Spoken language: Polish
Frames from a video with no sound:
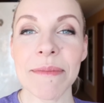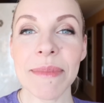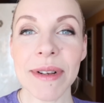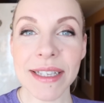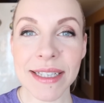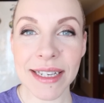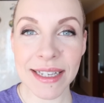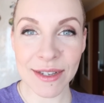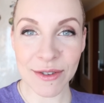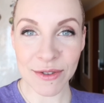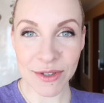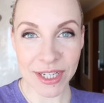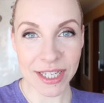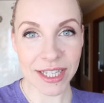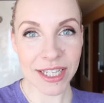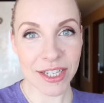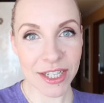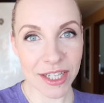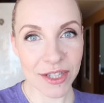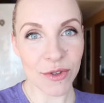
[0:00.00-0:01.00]
i byli
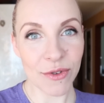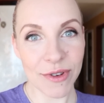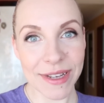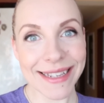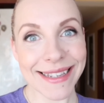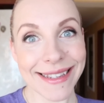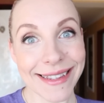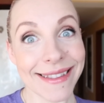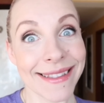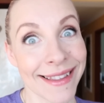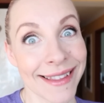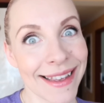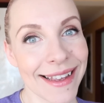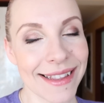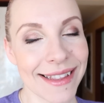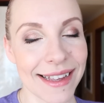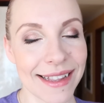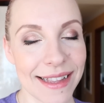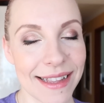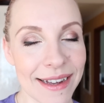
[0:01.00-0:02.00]
zaskoczeni, że to jest
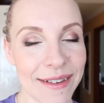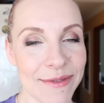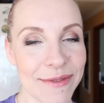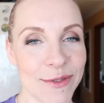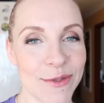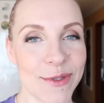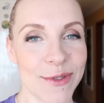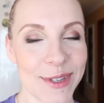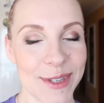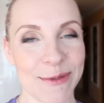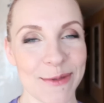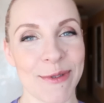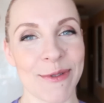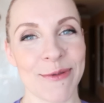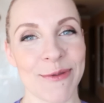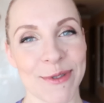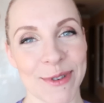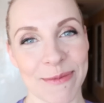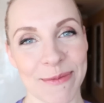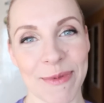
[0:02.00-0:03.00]
dieta, tak, w
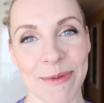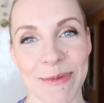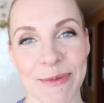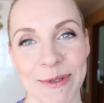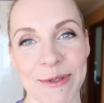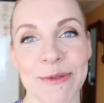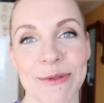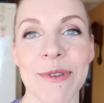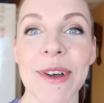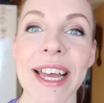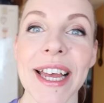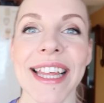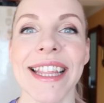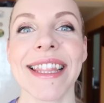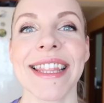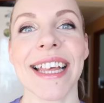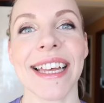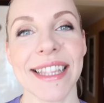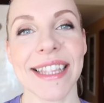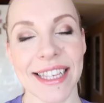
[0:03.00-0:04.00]
cudzysłowie, że po prostu
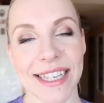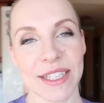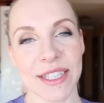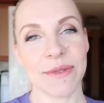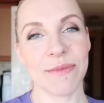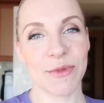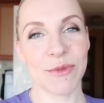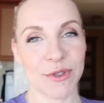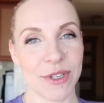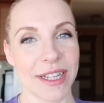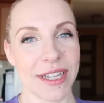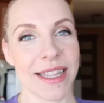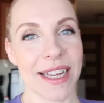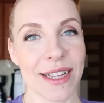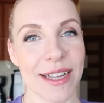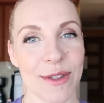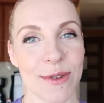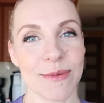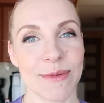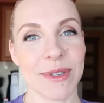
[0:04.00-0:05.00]
na diecie można
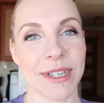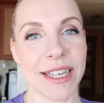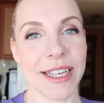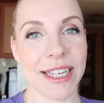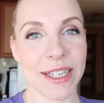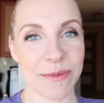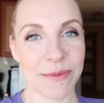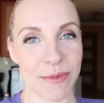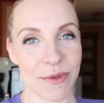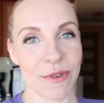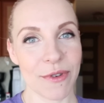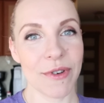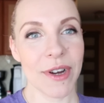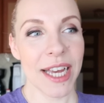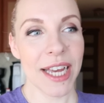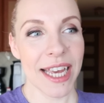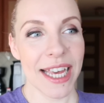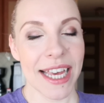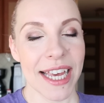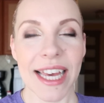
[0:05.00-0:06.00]
tak dobrze jeść, bo
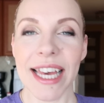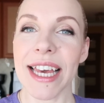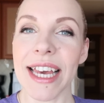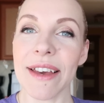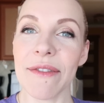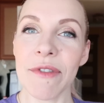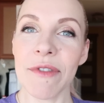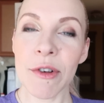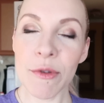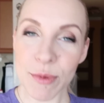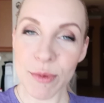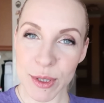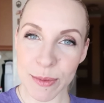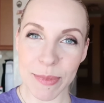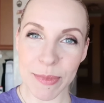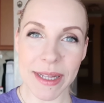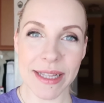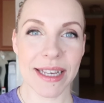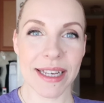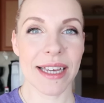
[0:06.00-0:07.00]
e, w wielu
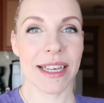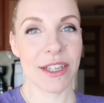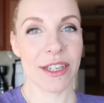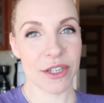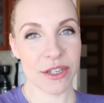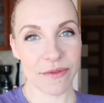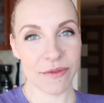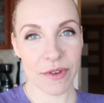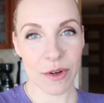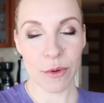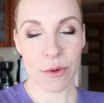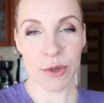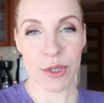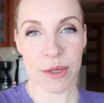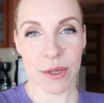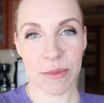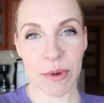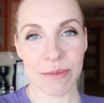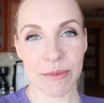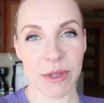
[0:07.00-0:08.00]
przypadkach jeszcze wielu
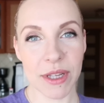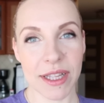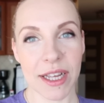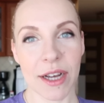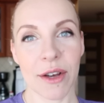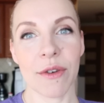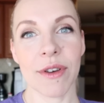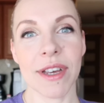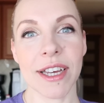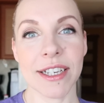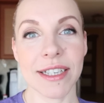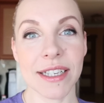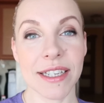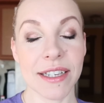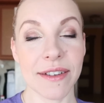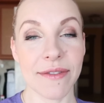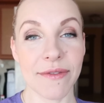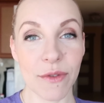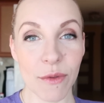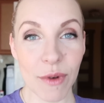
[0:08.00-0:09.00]
osobom dieta kojarzy
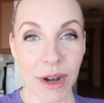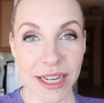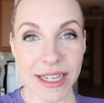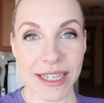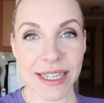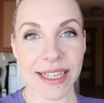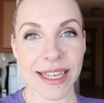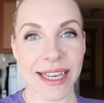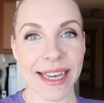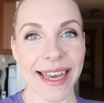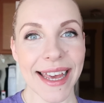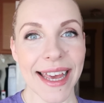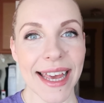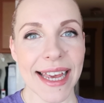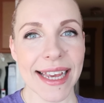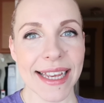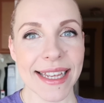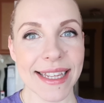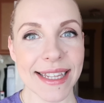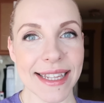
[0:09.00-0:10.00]
się właśnie
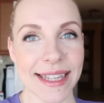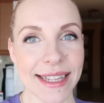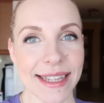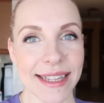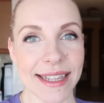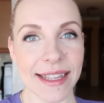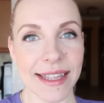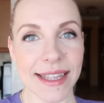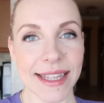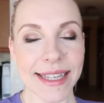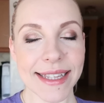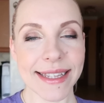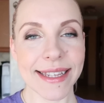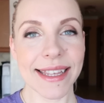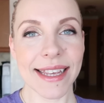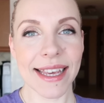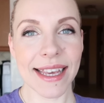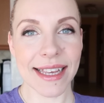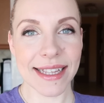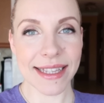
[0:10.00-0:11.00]
z
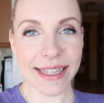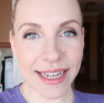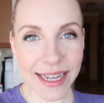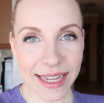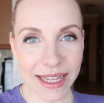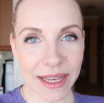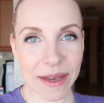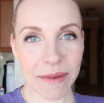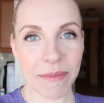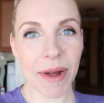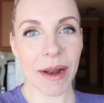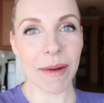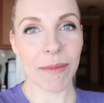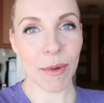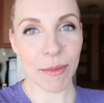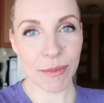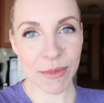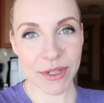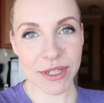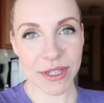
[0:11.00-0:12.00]
nic nie jedzeniem
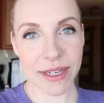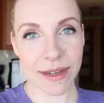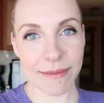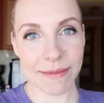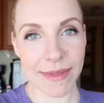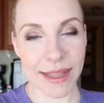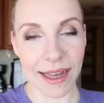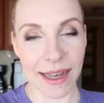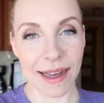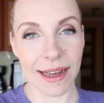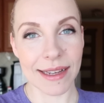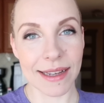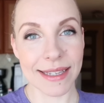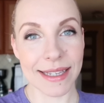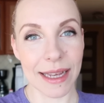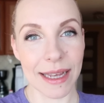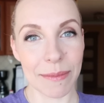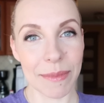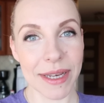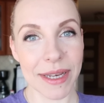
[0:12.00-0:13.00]
albo byciem na
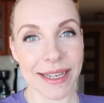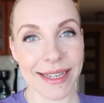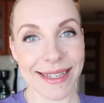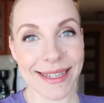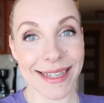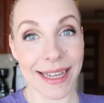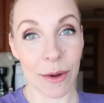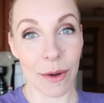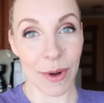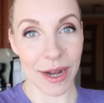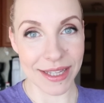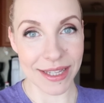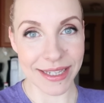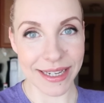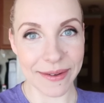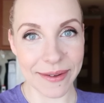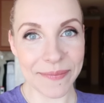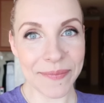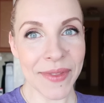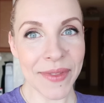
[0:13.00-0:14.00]
samej
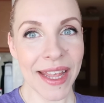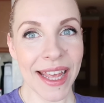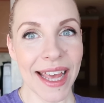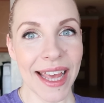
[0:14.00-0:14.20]
sałacie.